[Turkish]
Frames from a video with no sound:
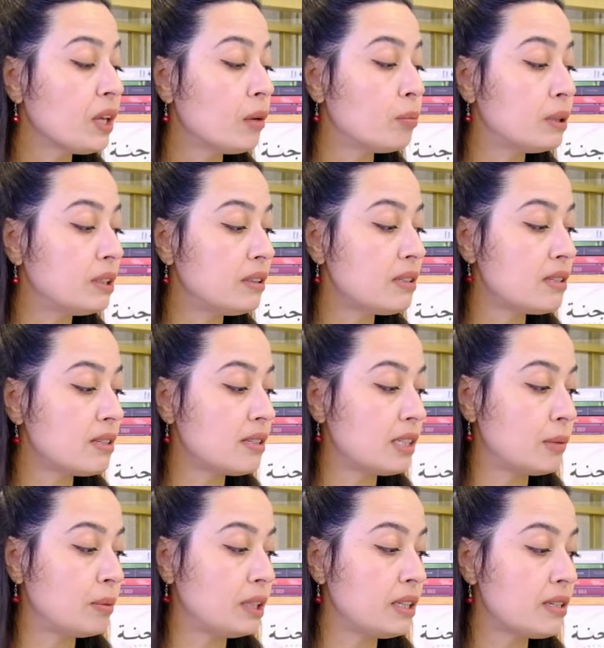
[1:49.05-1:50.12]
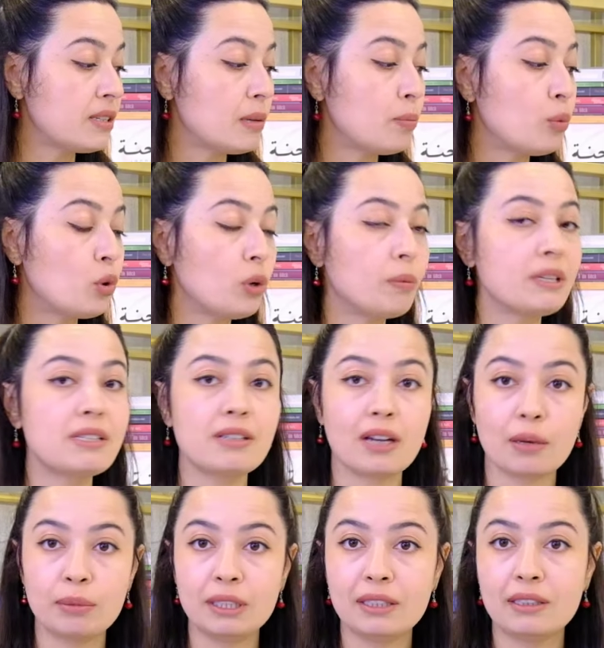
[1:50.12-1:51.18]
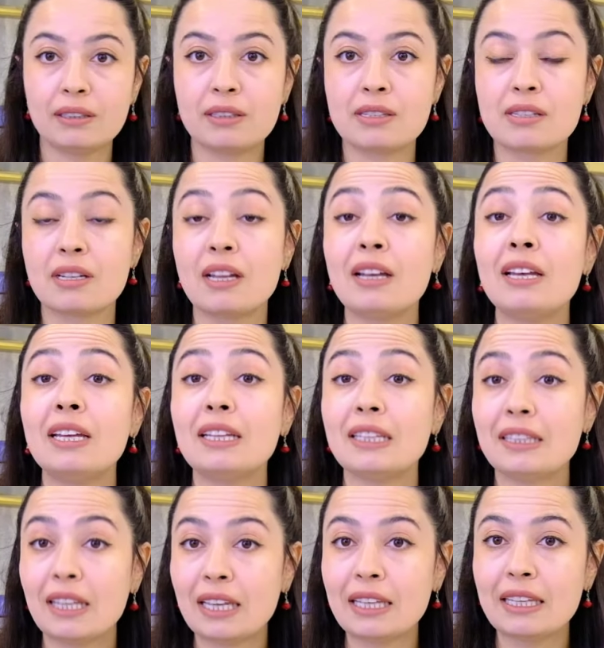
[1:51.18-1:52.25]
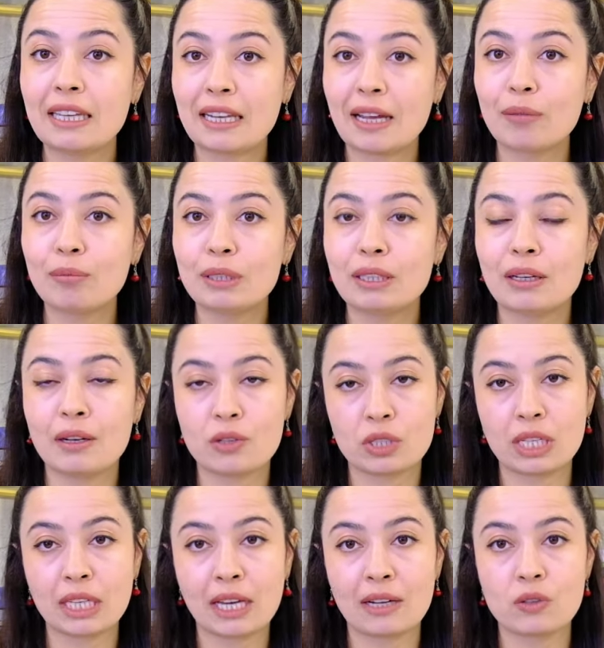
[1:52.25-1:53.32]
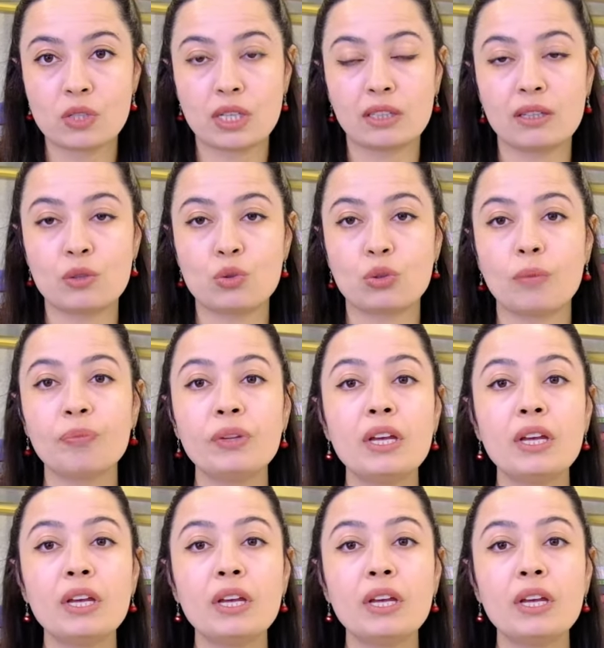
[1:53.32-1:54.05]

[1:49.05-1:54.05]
batı sistemin ise Purima sabit yıldızına denk gelen bir derecede gerçekleşiyor.